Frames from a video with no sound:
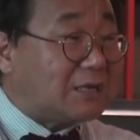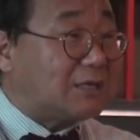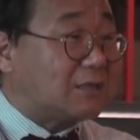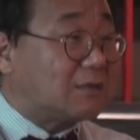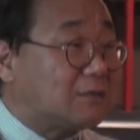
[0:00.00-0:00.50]

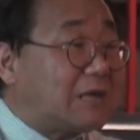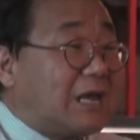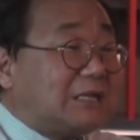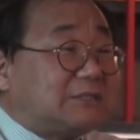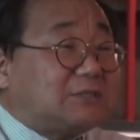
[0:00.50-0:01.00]
아닌
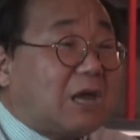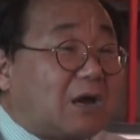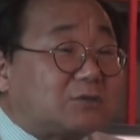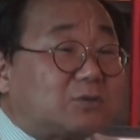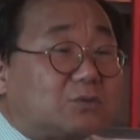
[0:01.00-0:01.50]
그래야지
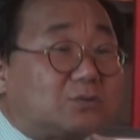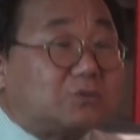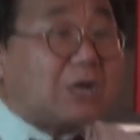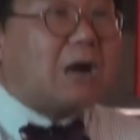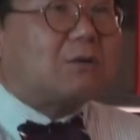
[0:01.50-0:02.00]
내가
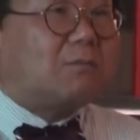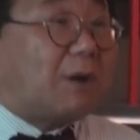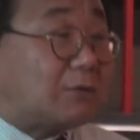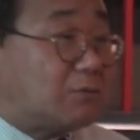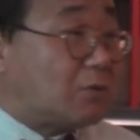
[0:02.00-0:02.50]
적어도 장학금
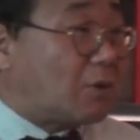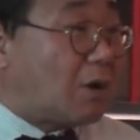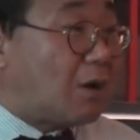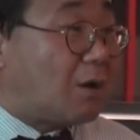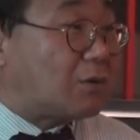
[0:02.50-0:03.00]

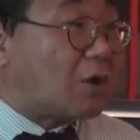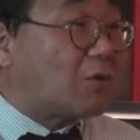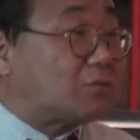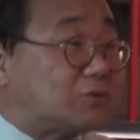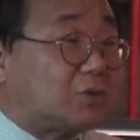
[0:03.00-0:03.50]
받으니까
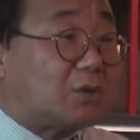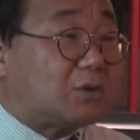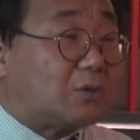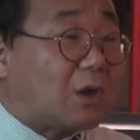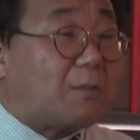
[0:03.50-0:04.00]
내가 그
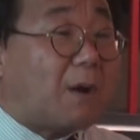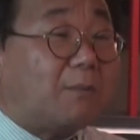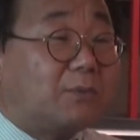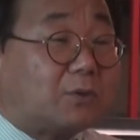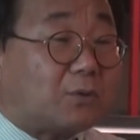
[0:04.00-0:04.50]
시간 내가
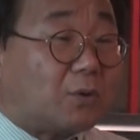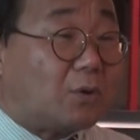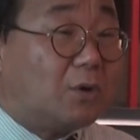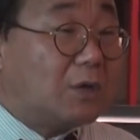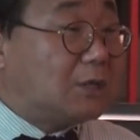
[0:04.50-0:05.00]

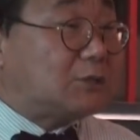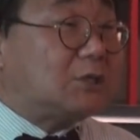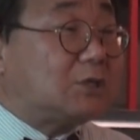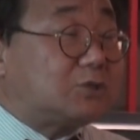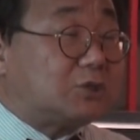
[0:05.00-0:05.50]
마음대로
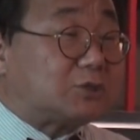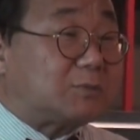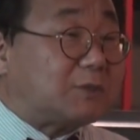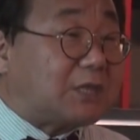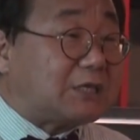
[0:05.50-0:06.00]
즐길 수
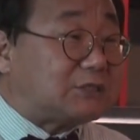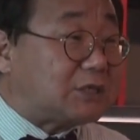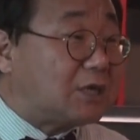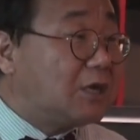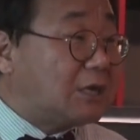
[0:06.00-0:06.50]
있으면
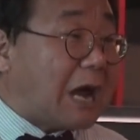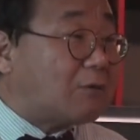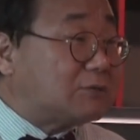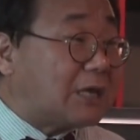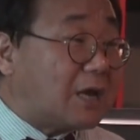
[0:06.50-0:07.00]
되지
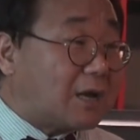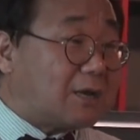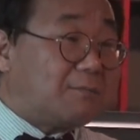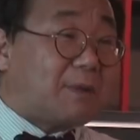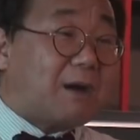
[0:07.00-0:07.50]
라고
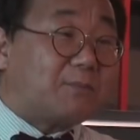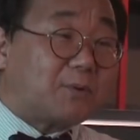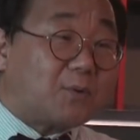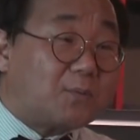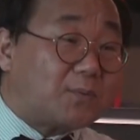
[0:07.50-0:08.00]
생각하는
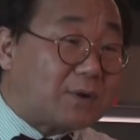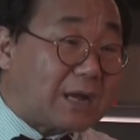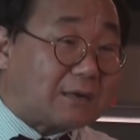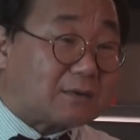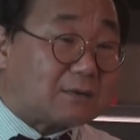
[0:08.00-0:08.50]
마음으로
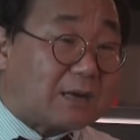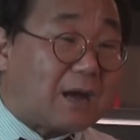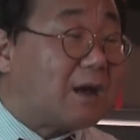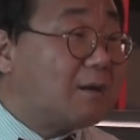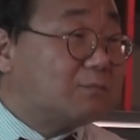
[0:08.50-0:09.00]
공부를 하는
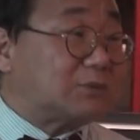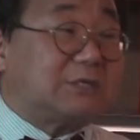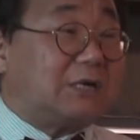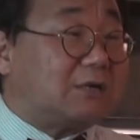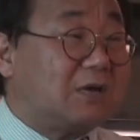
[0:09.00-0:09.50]
거나
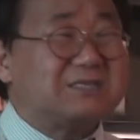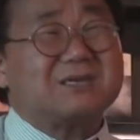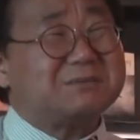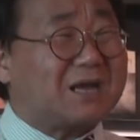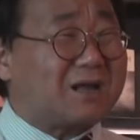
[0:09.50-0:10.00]
무슨 일을
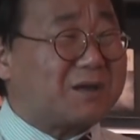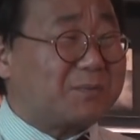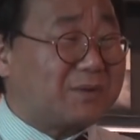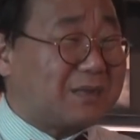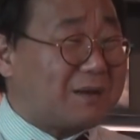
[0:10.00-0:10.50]
지금
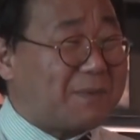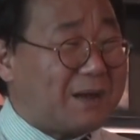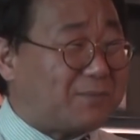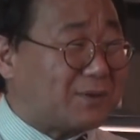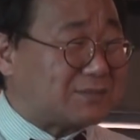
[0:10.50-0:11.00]
생각하면 내가
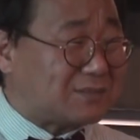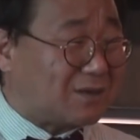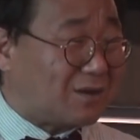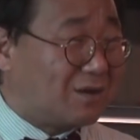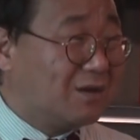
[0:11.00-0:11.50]

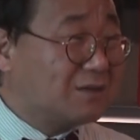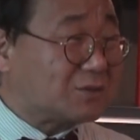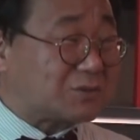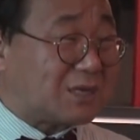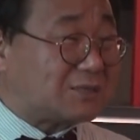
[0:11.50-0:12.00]
바보였어요
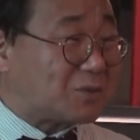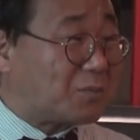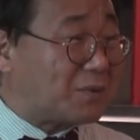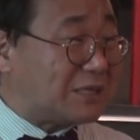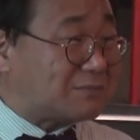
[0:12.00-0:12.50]
도서관에서
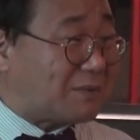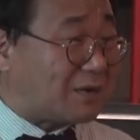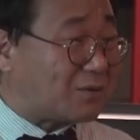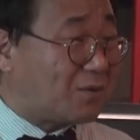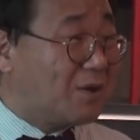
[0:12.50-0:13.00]
공부를 하지
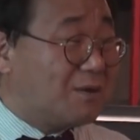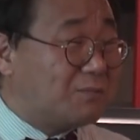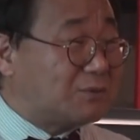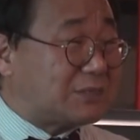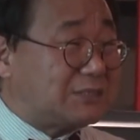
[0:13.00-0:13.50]
말고
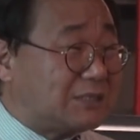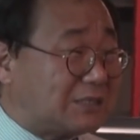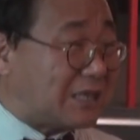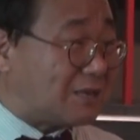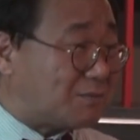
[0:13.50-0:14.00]
미국
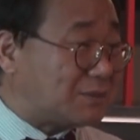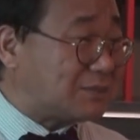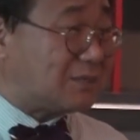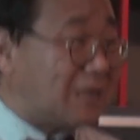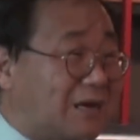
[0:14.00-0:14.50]
전역을
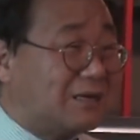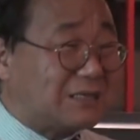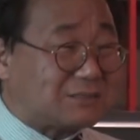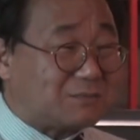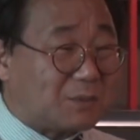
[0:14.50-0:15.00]
다니면서 여행을
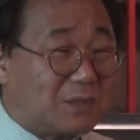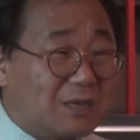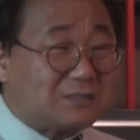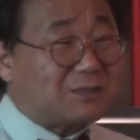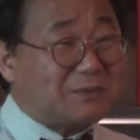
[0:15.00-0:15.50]
했으면
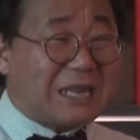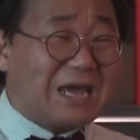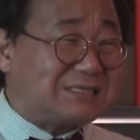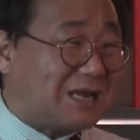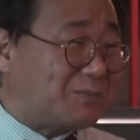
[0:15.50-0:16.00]
지금 의
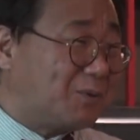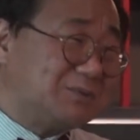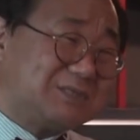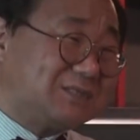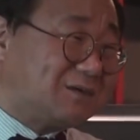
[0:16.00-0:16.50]
나의 삶이
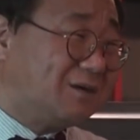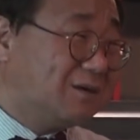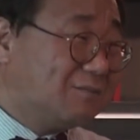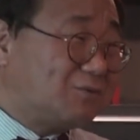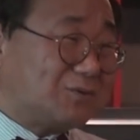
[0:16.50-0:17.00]
훨씬 더
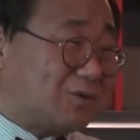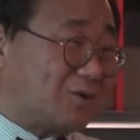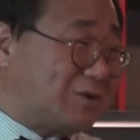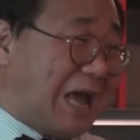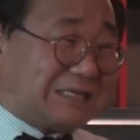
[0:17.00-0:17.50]

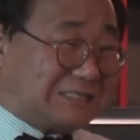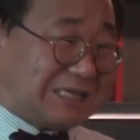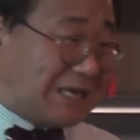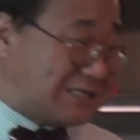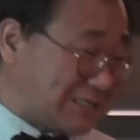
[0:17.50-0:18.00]
풍요롭고
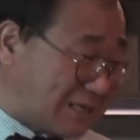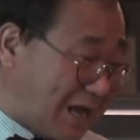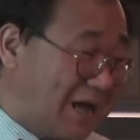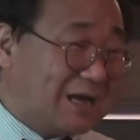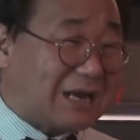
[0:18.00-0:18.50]
나아지지
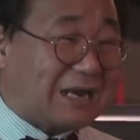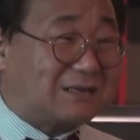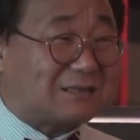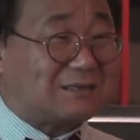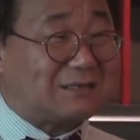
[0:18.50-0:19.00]

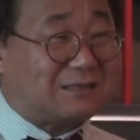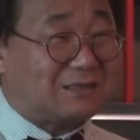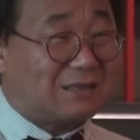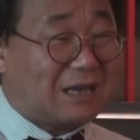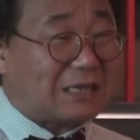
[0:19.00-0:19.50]
않았을까라는
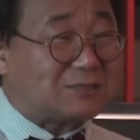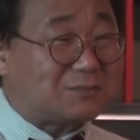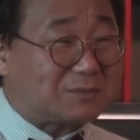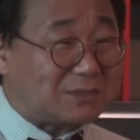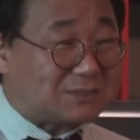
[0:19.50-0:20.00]
그런
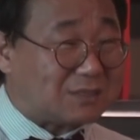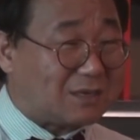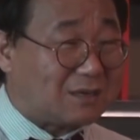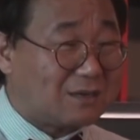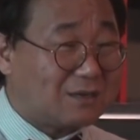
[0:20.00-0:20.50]
아쉬움도 있어요